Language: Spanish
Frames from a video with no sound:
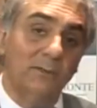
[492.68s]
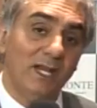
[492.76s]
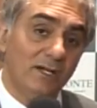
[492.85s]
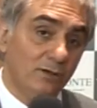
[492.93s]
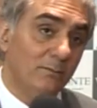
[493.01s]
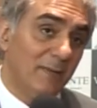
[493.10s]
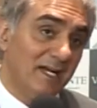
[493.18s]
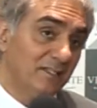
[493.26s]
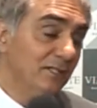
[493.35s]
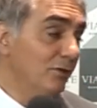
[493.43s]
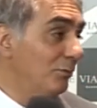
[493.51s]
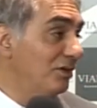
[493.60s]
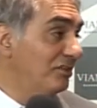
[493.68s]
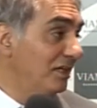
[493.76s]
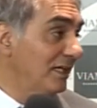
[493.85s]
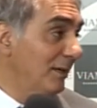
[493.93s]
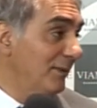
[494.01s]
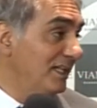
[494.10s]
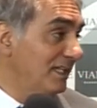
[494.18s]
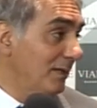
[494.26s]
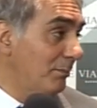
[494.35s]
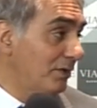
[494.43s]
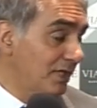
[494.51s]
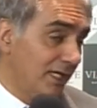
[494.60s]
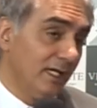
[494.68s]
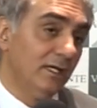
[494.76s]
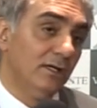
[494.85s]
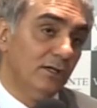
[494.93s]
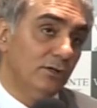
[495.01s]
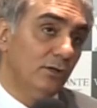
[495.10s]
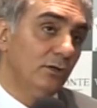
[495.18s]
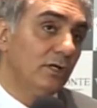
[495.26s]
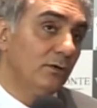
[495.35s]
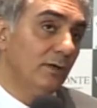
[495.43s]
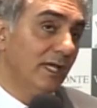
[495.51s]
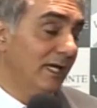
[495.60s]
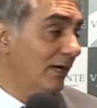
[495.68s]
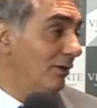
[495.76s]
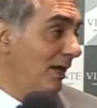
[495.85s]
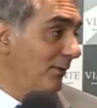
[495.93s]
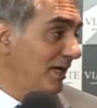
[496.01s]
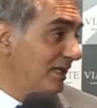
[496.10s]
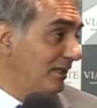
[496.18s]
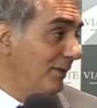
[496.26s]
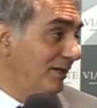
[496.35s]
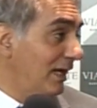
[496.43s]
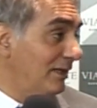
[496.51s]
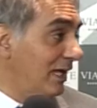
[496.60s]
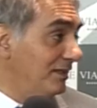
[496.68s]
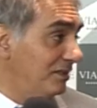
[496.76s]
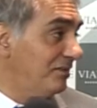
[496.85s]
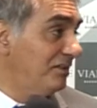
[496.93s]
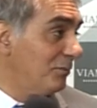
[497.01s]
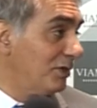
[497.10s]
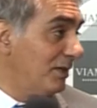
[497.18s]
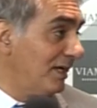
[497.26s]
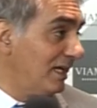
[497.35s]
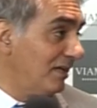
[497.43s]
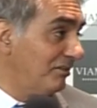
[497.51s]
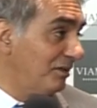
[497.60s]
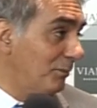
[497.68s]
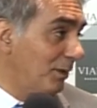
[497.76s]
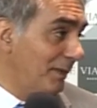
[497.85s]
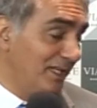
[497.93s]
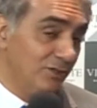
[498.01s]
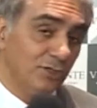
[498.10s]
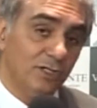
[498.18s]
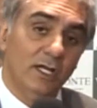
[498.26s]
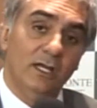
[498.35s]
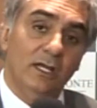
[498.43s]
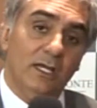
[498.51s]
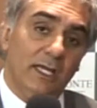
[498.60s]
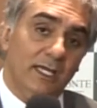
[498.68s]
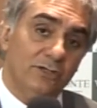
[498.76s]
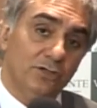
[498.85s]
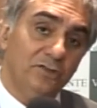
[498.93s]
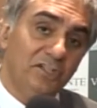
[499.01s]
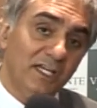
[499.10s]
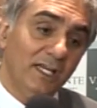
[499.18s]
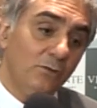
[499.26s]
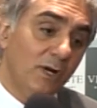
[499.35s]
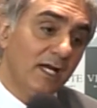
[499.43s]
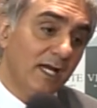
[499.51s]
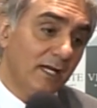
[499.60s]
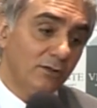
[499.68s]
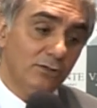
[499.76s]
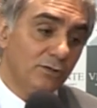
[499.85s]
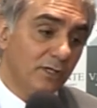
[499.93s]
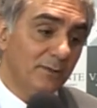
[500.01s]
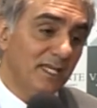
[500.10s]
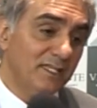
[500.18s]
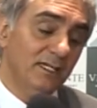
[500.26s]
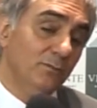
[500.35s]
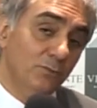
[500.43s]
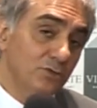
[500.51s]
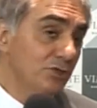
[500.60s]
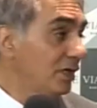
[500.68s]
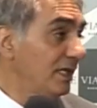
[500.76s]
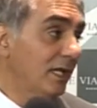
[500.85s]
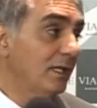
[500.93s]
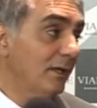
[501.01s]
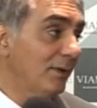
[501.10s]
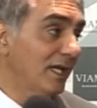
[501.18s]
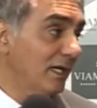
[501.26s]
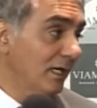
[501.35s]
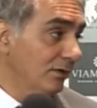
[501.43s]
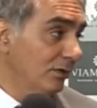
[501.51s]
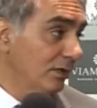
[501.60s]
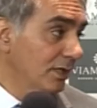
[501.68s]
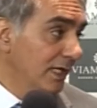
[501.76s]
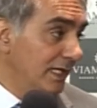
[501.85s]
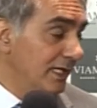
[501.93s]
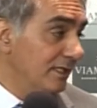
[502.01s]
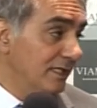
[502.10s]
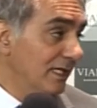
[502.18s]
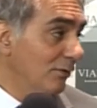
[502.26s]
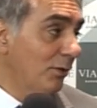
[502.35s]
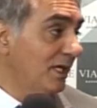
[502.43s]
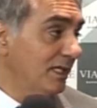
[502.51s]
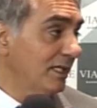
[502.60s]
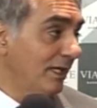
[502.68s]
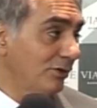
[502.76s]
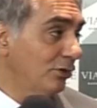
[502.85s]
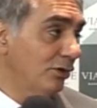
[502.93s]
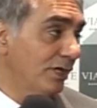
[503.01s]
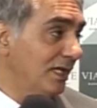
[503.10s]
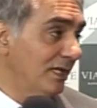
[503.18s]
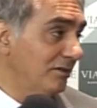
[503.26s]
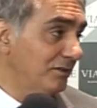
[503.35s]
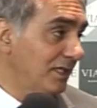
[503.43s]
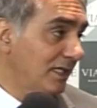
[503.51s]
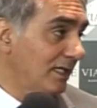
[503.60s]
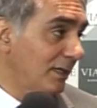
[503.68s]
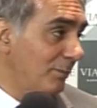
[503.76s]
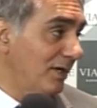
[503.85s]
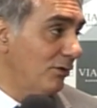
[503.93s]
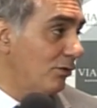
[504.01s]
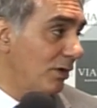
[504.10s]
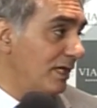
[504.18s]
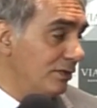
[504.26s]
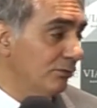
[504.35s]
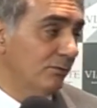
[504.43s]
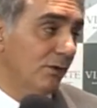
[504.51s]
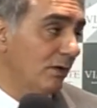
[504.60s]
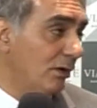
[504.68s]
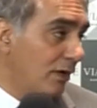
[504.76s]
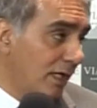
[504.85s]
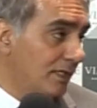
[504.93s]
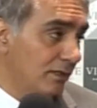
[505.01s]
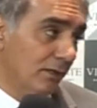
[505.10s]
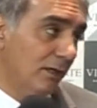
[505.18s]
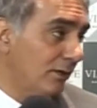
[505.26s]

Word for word: a hablar con Martino muy seriamente que por qué no lo incluían a Olave, que estaba en el altísimo nivel en ese momento. Eh, yo sé que Juan Carlos todavía tiene mucho que darle a Belgrano y que tenga 40 años no quiere decir que después de los 41, a los 42, a